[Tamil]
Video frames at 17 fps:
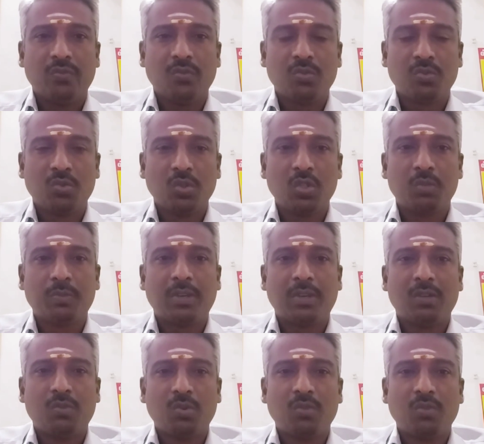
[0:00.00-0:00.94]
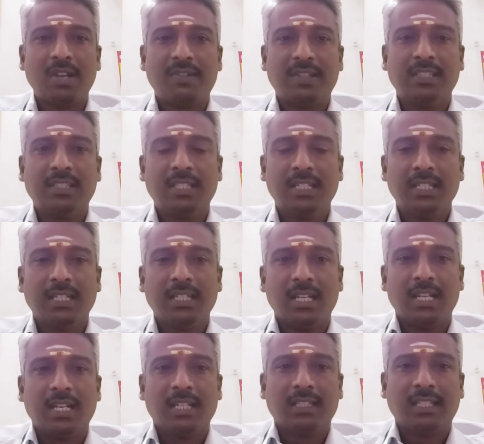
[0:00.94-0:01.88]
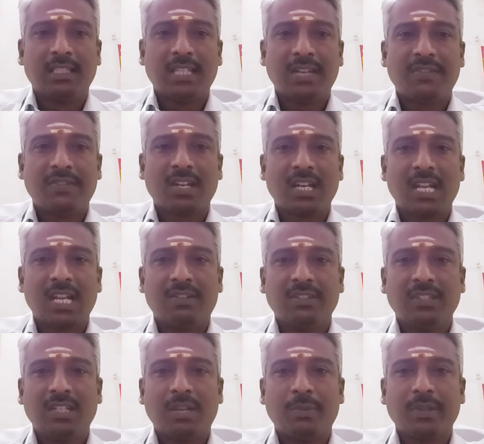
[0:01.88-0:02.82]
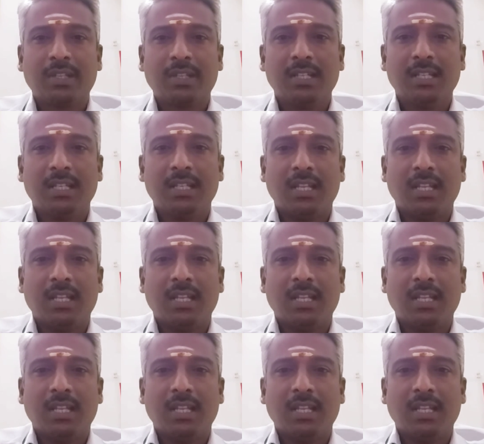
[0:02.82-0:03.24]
சூட்ச்ம உருவில் வந்து இந்த தேவர்கள்லாம் வந்து நமக்கு